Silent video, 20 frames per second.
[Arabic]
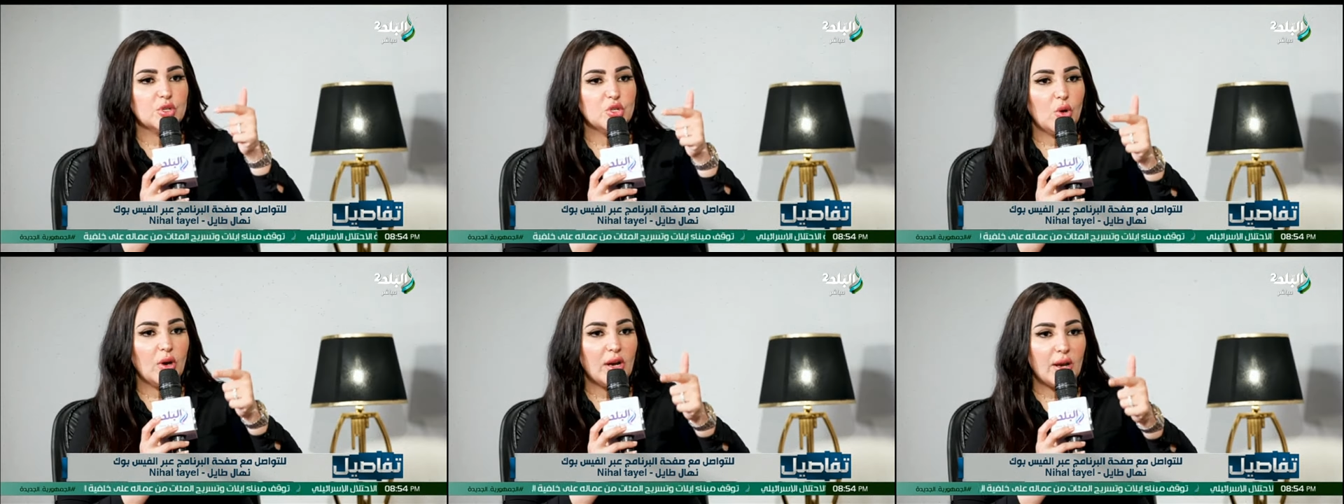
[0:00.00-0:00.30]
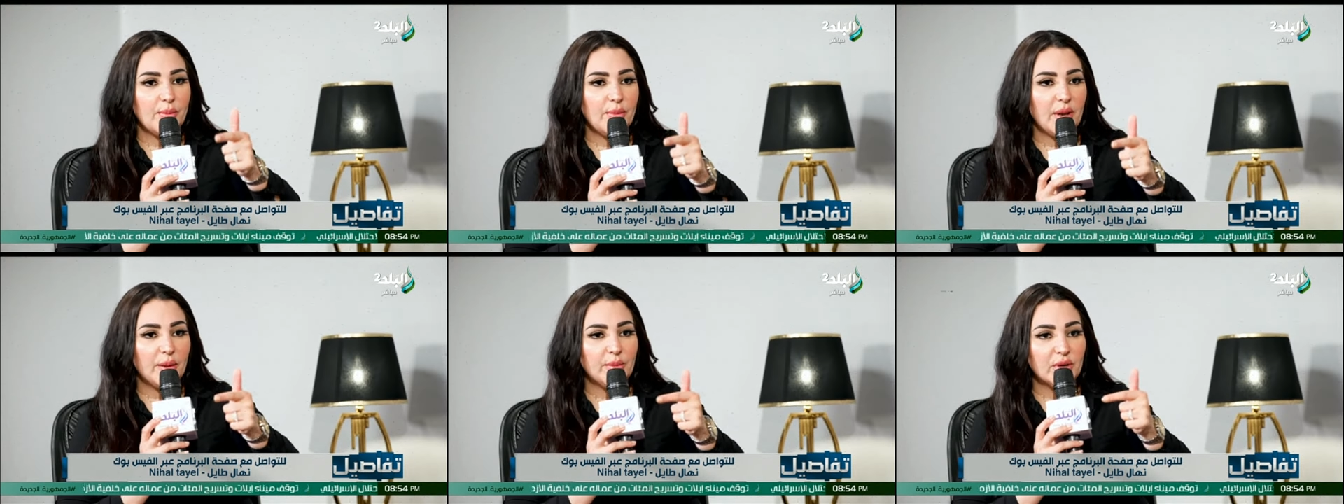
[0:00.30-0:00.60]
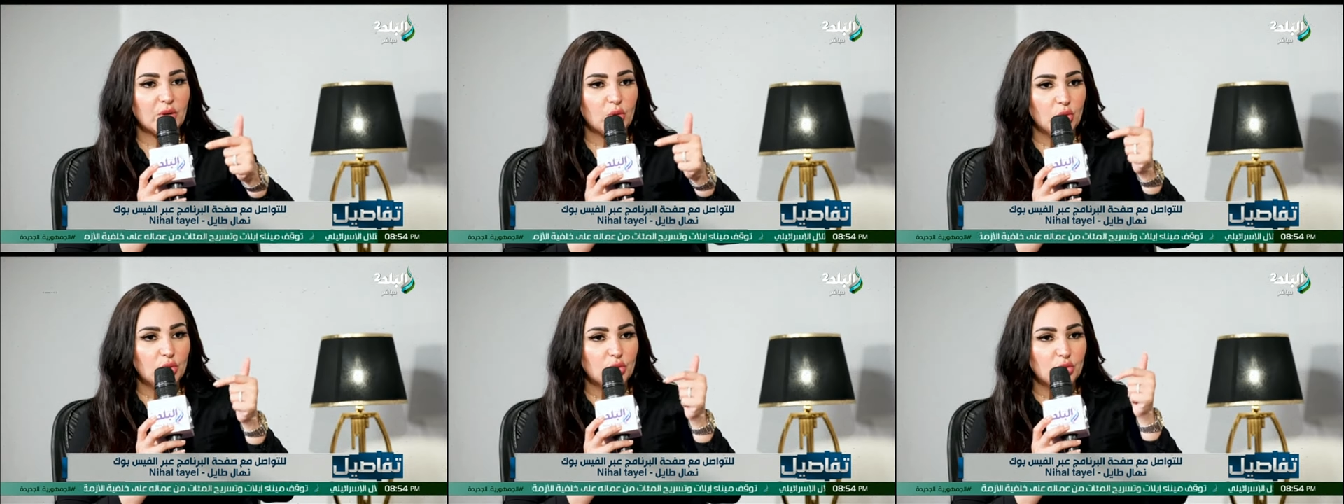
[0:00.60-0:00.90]
مش هو كان
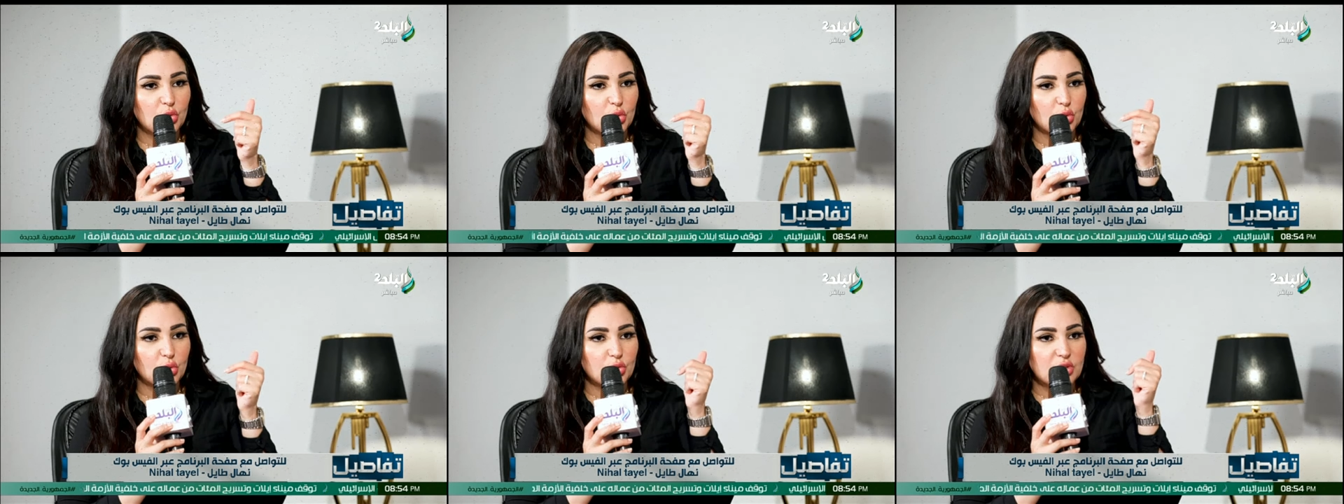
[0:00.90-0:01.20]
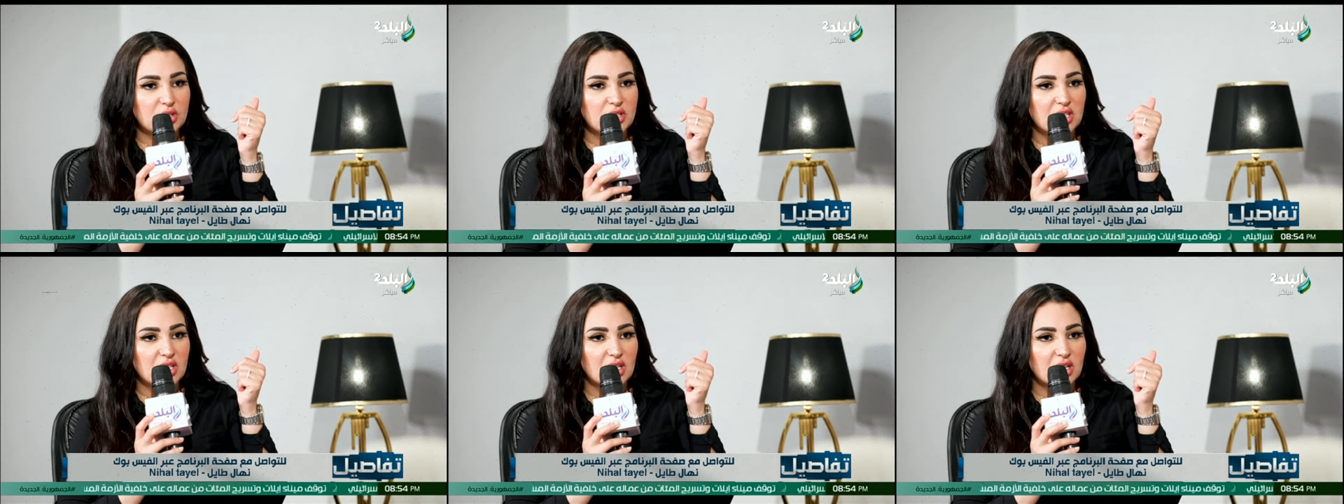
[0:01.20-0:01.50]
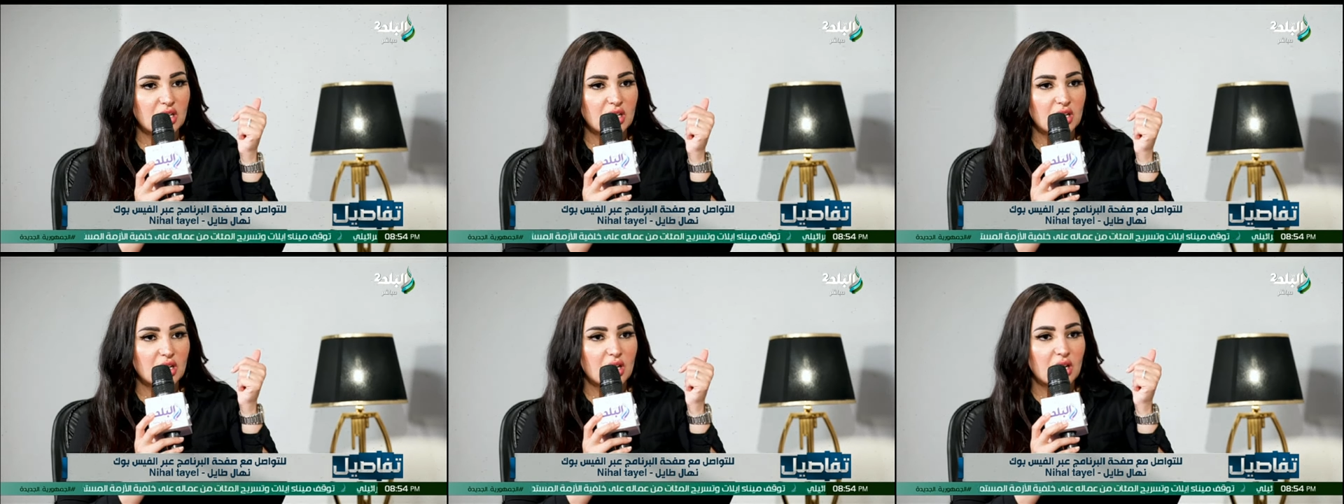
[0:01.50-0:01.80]
بيعمل كل الضغوط دي؟
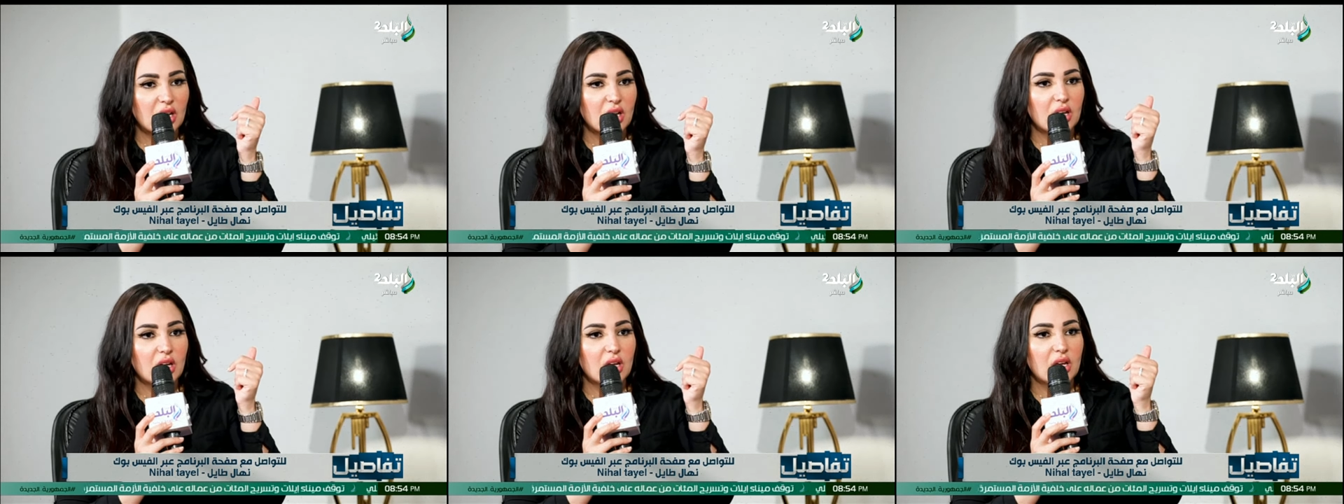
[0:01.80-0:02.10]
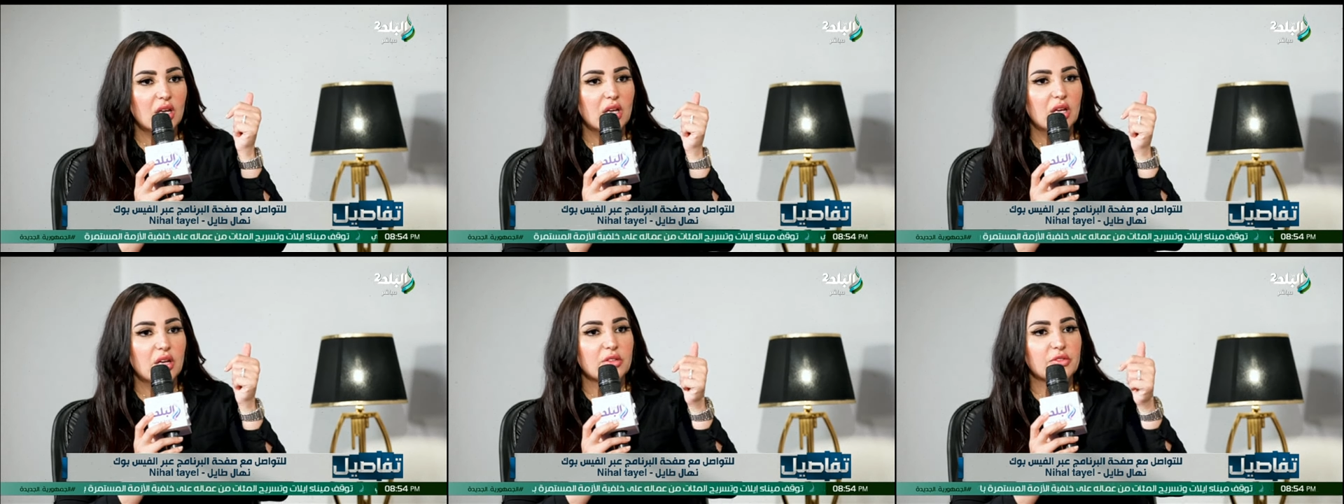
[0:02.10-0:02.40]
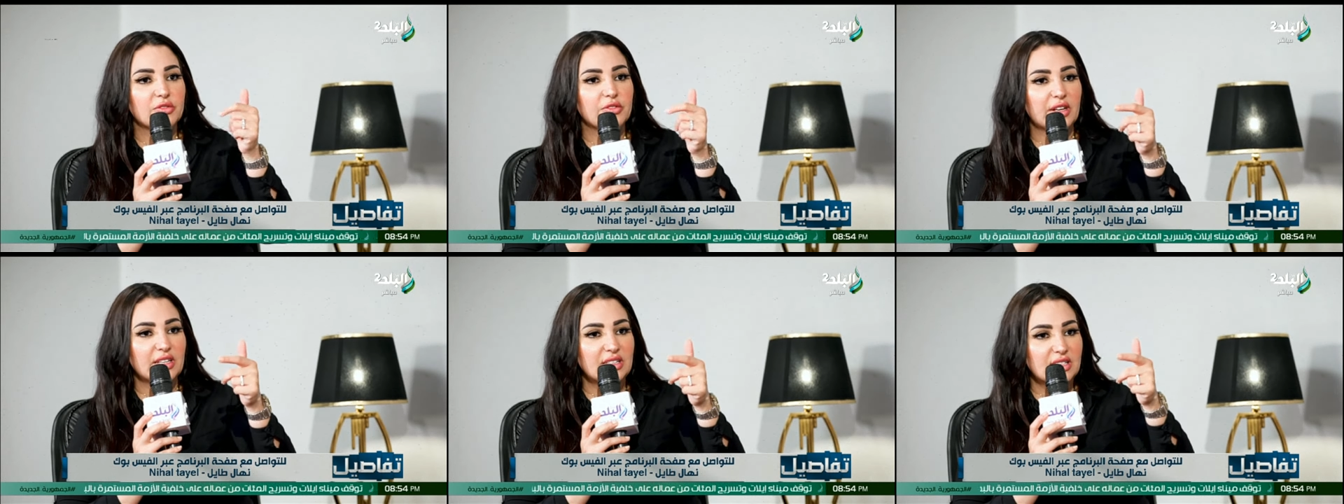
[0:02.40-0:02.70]
اه
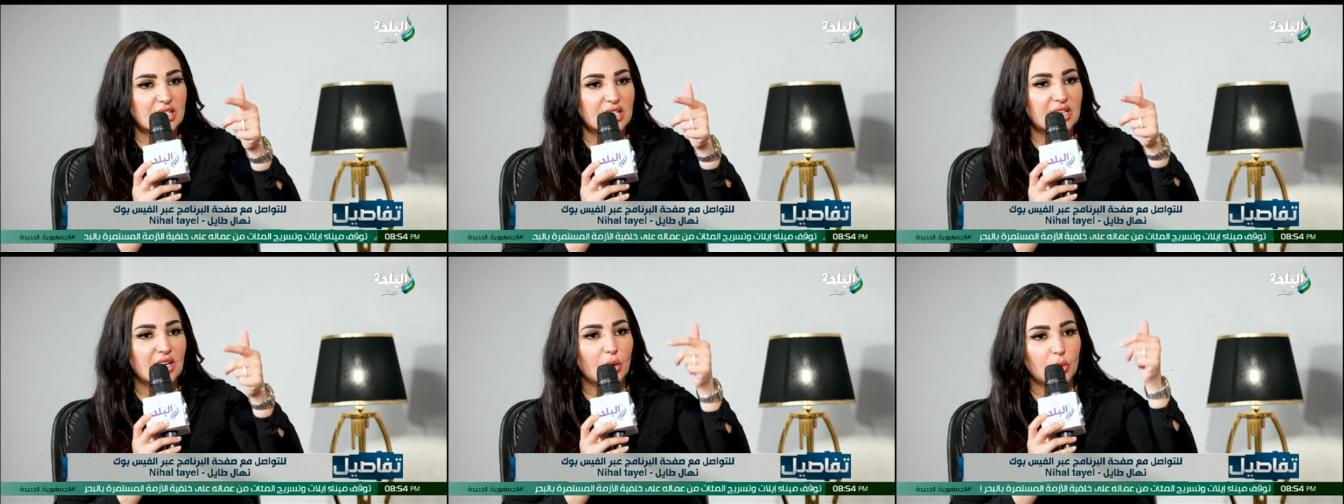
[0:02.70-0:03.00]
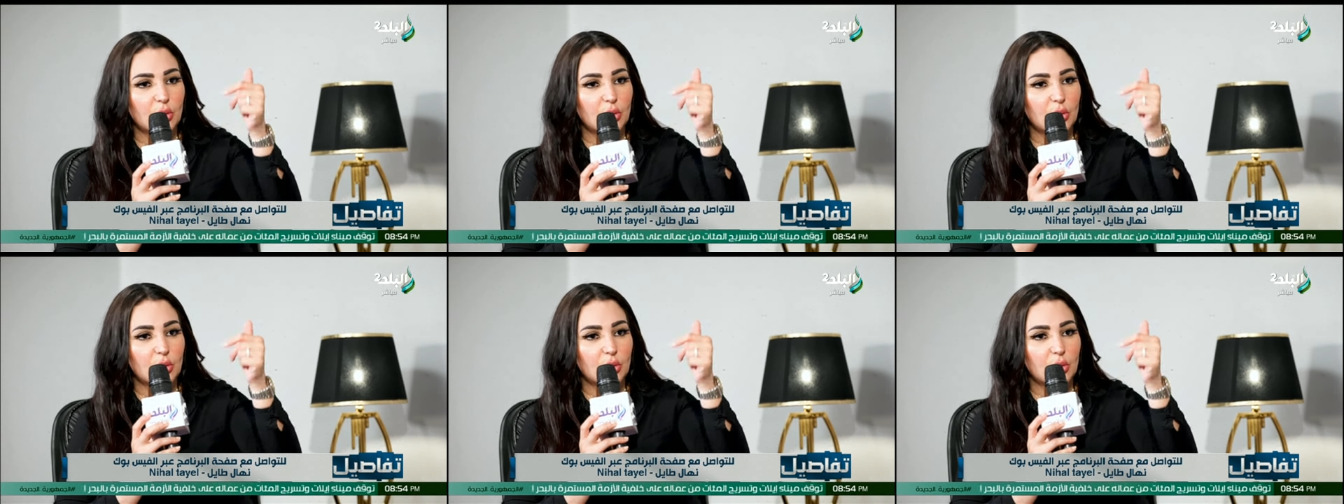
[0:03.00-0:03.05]
فانت